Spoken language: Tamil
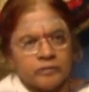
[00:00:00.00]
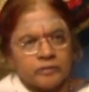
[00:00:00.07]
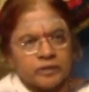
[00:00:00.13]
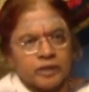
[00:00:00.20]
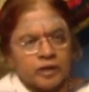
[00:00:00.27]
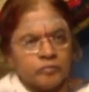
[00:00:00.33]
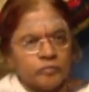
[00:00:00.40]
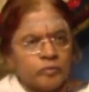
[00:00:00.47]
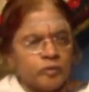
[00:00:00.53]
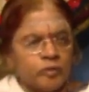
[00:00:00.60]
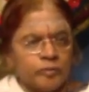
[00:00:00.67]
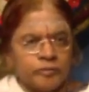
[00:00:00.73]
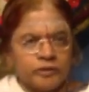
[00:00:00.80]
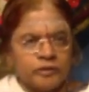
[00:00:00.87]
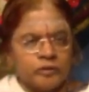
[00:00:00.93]
தருமோ
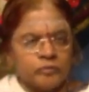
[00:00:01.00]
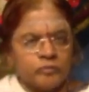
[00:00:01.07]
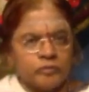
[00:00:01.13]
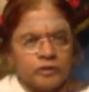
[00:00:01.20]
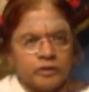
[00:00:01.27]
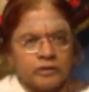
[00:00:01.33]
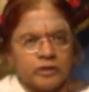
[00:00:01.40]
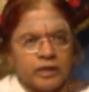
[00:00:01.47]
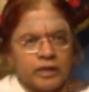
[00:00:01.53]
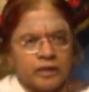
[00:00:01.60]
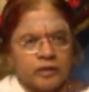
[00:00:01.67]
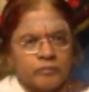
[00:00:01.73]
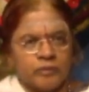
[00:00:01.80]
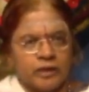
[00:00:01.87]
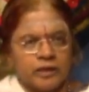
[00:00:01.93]
அப்படிங்கக்கூடியது
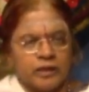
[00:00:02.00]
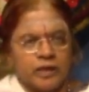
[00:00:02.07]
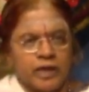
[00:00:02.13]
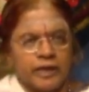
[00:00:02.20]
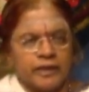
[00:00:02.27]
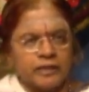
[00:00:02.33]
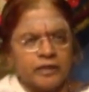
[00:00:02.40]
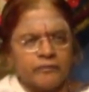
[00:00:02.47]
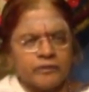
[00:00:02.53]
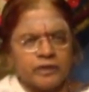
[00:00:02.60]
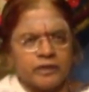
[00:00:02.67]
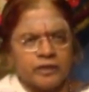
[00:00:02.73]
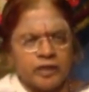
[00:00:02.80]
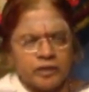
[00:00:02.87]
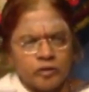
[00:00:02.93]
காரணமாக அல்லது
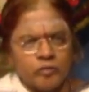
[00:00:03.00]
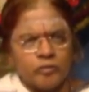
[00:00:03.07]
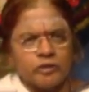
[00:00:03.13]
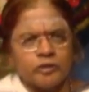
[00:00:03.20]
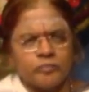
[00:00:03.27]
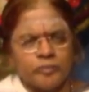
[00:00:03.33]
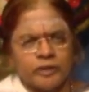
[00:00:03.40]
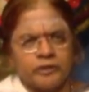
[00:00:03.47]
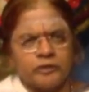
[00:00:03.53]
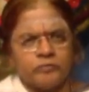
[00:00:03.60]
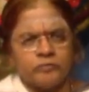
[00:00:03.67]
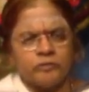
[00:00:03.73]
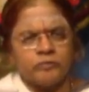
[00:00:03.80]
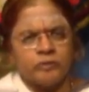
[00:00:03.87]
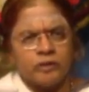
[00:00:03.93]
அவர்கள் ஏதோ ஒன்று பண்டி
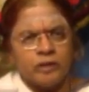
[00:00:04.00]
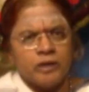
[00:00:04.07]
விடு